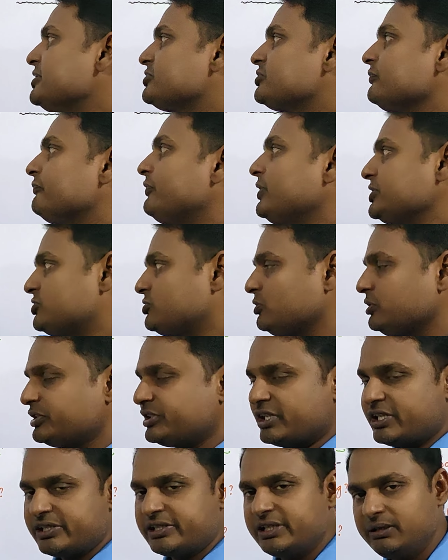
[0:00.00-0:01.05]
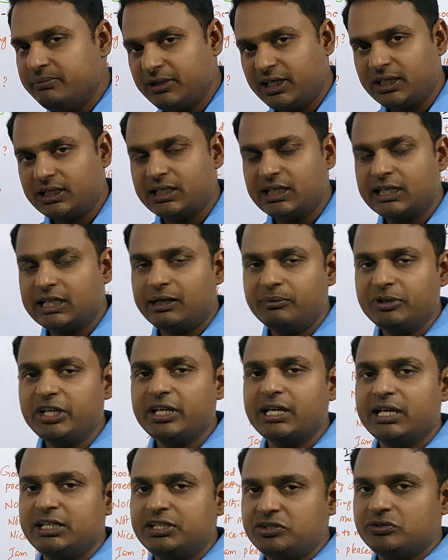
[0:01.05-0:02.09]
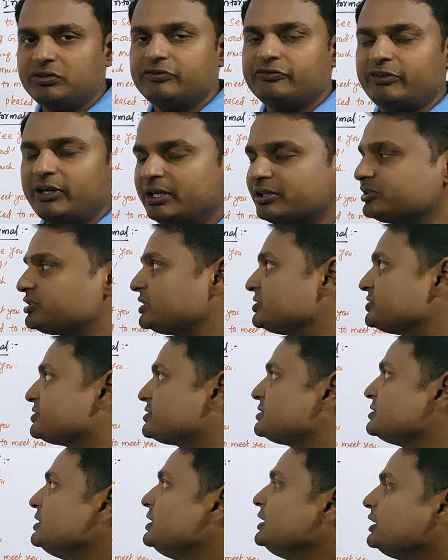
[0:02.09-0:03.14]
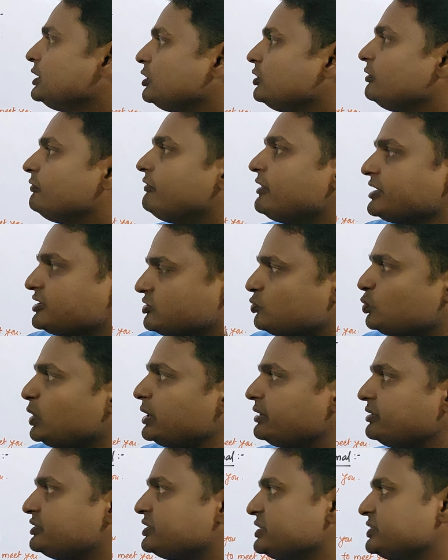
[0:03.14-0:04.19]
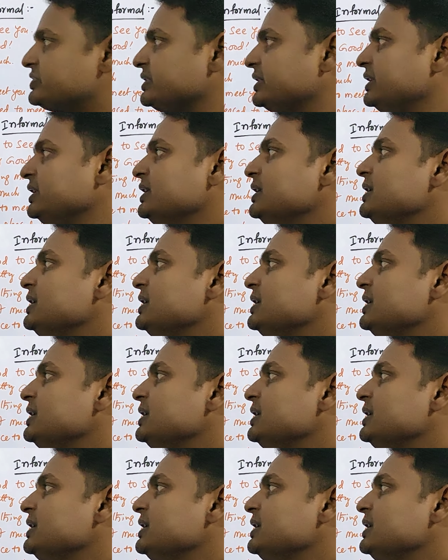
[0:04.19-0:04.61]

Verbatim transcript: సో ఫస్ట్ వచ్చేసి మనకి కమ్యూనికేటివ్ ఫంక్షన్స్లో ఫస్ట్ వన్ వచ్చేసి